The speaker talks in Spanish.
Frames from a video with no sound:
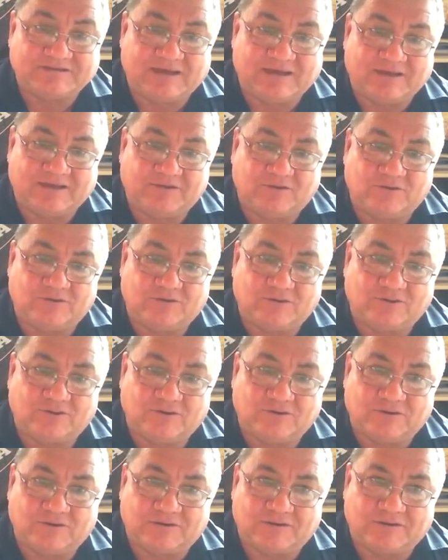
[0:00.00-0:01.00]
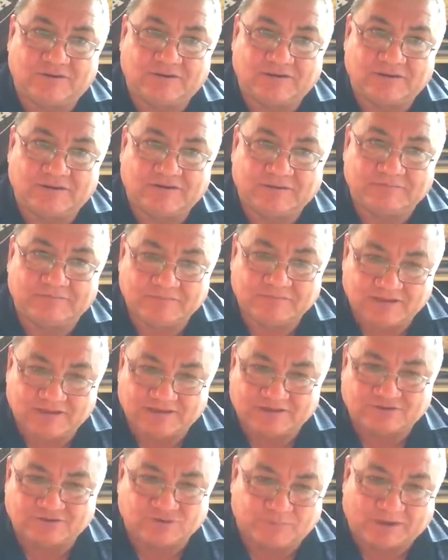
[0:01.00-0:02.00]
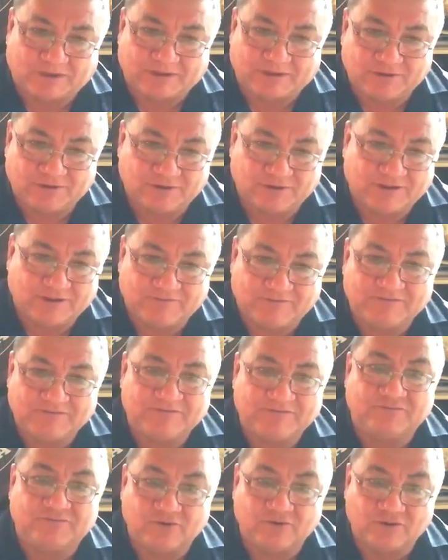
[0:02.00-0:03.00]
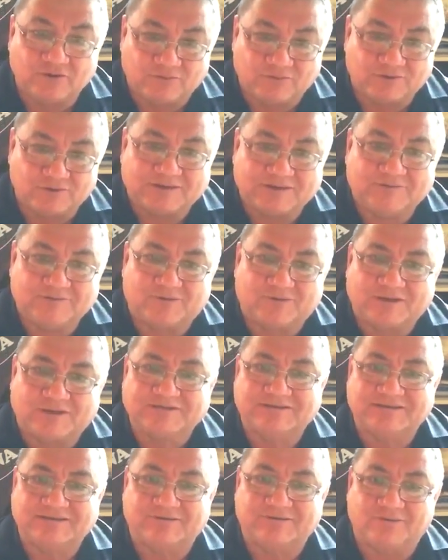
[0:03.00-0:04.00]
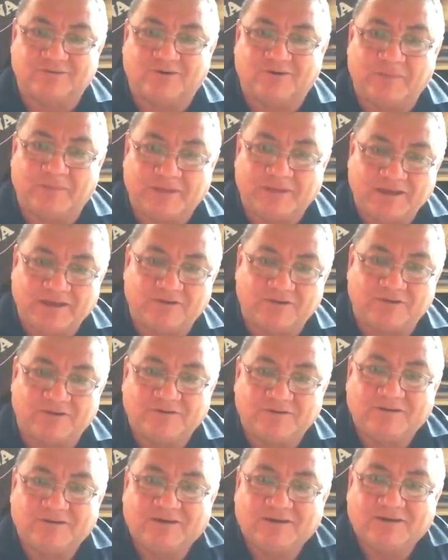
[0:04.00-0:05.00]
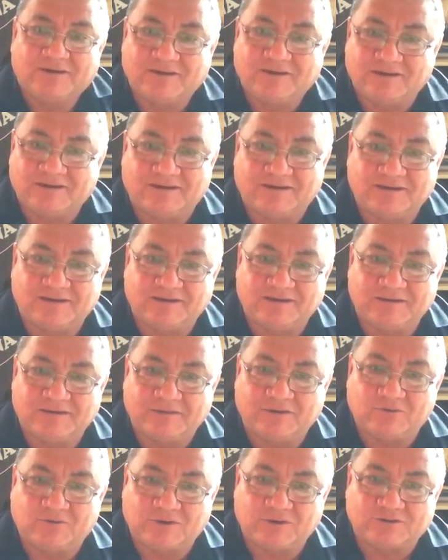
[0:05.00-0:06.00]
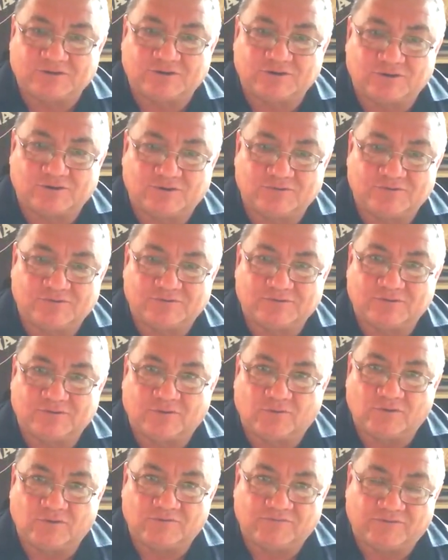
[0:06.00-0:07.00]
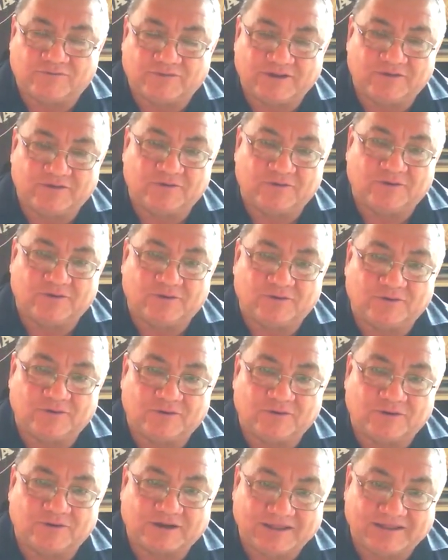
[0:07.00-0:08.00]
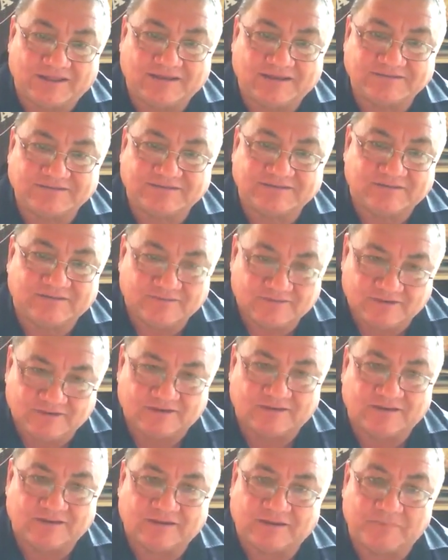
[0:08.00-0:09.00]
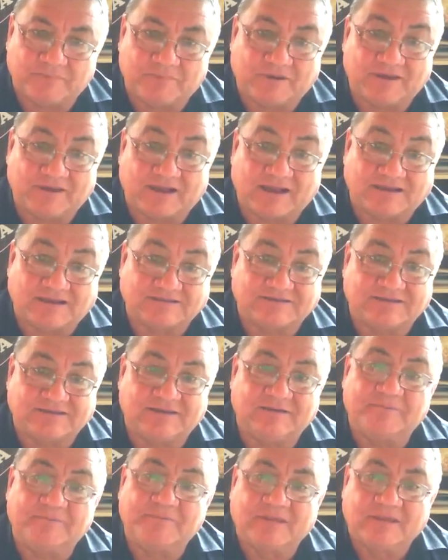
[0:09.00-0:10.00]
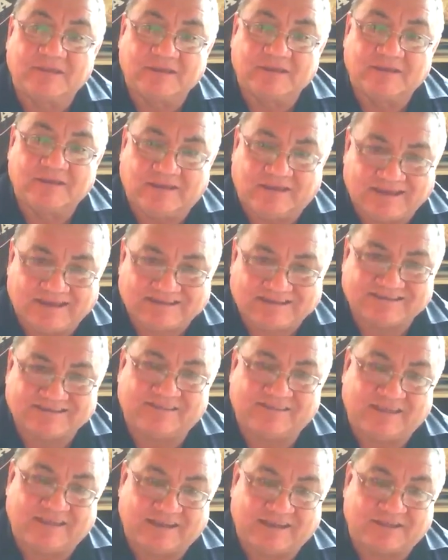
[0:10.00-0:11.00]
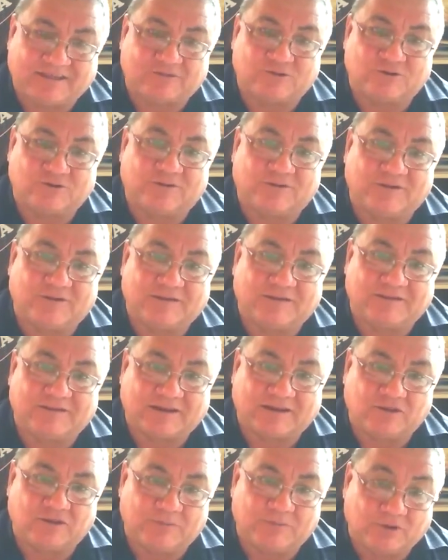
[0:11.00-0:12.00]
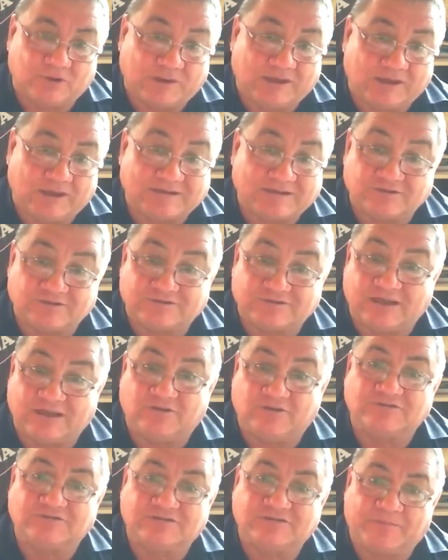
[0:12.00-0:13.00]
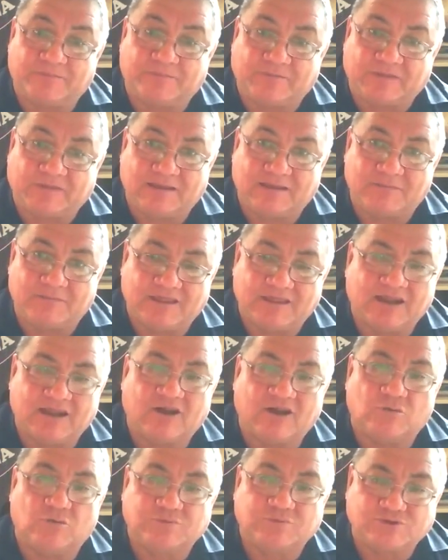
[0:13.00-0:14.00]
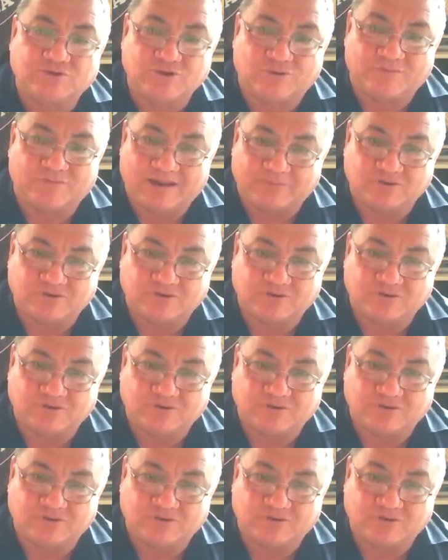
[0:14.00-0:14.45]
año eh, en esos partidos de baby fútbol que uno hace con los amigos. Eh, me encuentro con Wilfredo Reyes, eh, que en paz ex director de, Radio Manoquén en esos años, y él me da la opción, la